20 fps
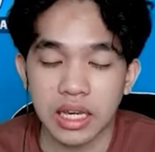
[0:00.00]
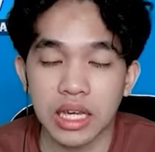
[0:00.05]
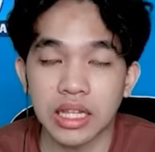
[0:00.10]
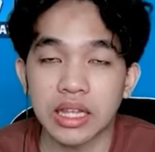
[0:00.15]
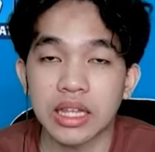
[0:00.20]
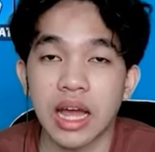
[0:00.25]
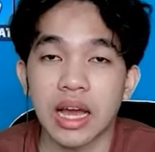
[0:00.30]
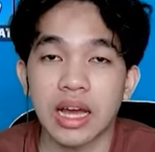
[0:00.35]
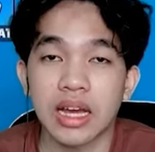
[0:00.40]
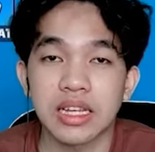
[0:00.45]

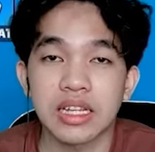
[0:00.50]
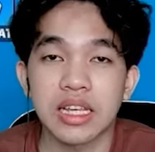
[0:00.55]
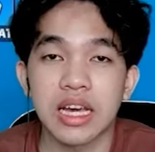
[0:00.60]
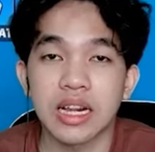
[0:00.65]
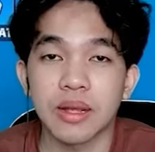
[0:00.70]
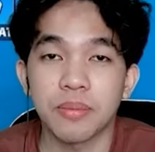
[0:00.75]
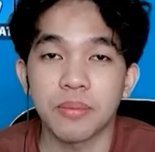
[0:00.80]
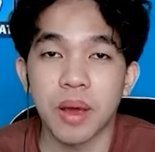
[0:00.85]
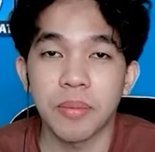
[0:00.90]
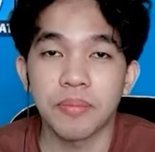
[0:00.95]
kita akan
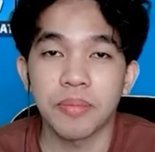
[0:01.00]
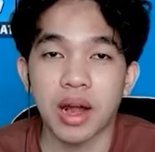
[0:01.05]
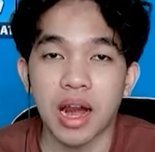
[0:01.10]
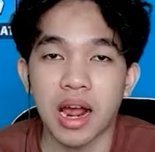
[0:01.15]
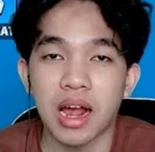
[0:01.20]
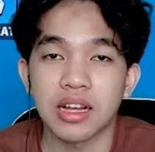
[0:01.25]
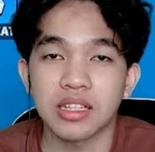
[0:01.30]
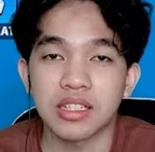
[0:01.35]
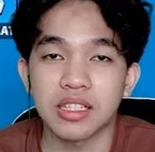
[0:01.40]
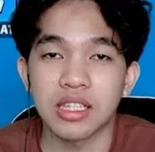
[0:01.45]
cari map
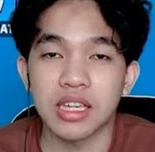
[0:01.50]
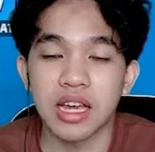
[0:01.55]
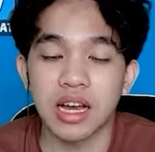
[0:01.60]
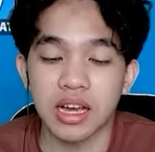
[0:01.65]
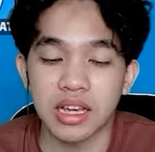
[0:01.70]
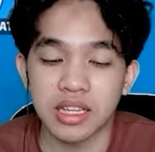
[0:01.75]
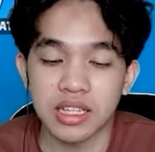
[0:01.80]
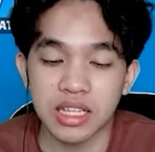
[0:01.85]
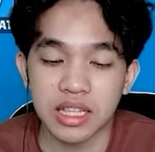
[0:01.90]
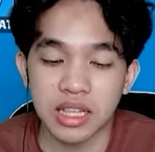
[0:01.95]

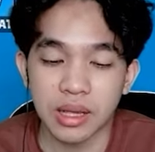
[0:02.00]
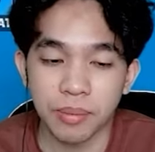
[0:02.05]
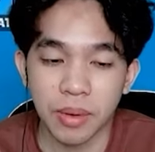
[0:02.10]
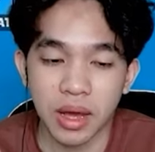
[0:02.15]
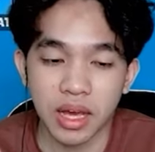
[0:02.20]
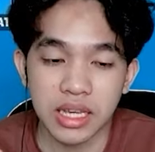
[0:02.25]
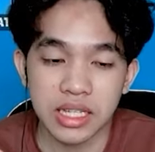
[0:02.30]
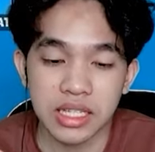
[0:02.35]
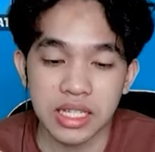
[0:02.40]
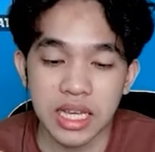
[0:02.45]
rahasia guys kita
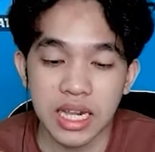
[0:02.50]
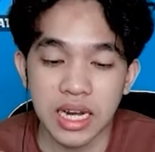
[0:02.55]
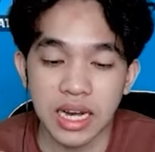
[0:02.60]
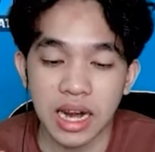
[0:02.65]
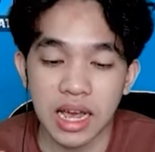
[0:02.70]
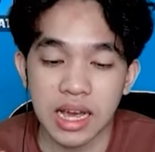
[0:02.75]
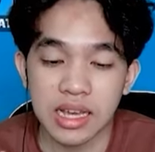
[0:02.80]
pakai skin